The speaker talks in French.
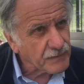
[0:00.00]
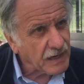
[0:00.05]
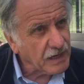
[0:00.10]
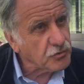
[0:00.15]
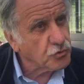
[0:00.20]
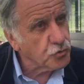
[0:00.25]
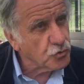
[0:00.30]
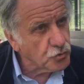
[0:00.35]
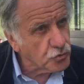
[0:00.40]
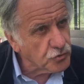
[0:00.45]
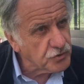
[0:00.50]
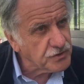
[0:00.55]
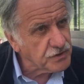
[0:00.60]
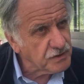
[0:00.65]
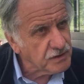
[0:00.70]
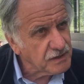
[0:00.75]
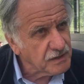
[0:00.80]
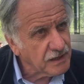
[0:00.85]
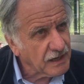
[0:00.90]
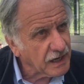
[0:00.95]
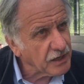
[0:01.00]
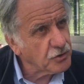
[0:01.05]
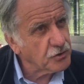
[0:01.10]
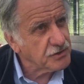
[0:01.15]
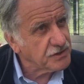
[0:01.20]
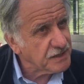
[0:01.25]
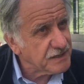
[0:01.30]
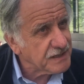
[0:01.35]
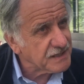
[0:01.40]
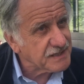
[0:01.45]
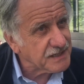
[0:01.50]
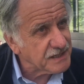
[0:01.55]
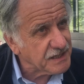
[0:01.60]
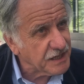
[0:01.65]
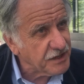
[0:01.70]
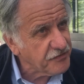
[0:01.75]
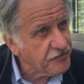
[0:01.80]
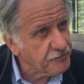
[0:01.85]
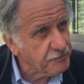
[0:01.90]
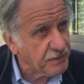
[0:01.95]
à Toulouse, à côté
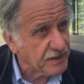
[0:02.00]
d'AZF, mm.